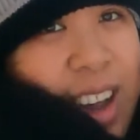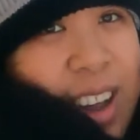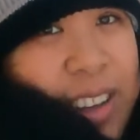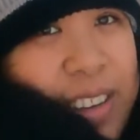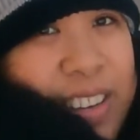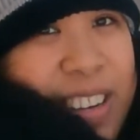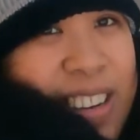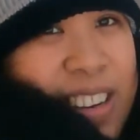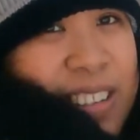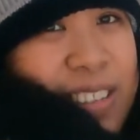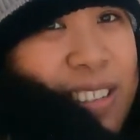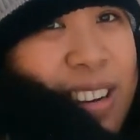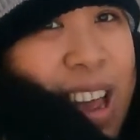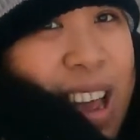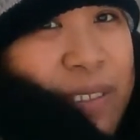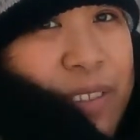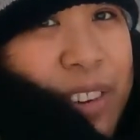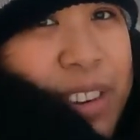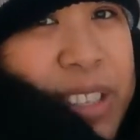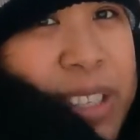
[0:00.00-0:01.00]
Ayun na yung
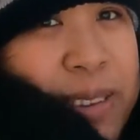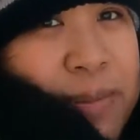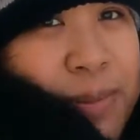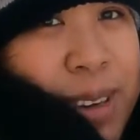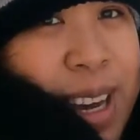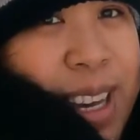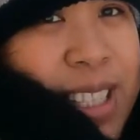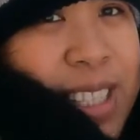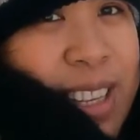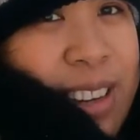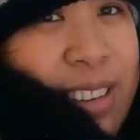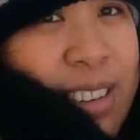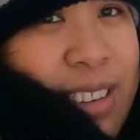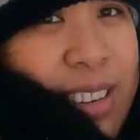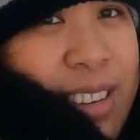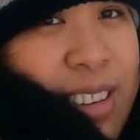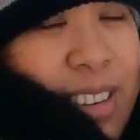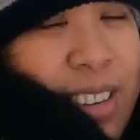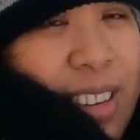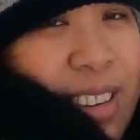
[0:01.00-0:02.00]
mm. lovers and basa,
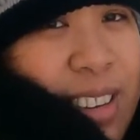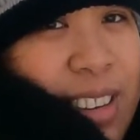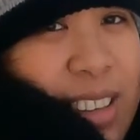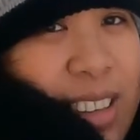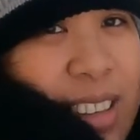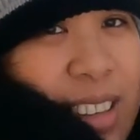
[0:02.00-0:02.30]
oh.